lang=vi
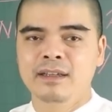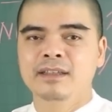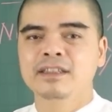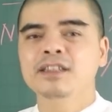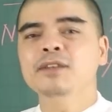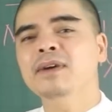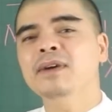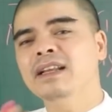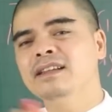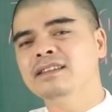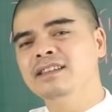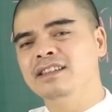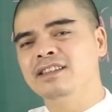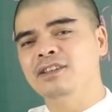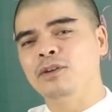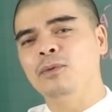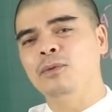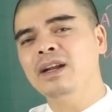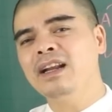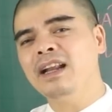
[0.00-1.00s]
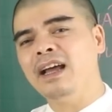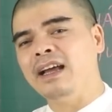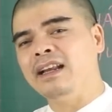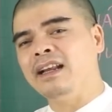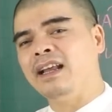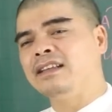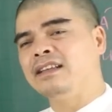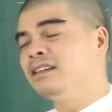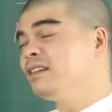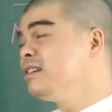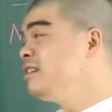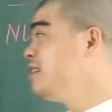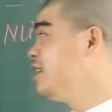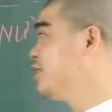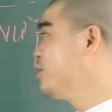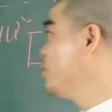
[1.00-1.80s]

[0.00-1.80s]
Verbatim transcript: Như vậy là gì, tổng quan lại là những người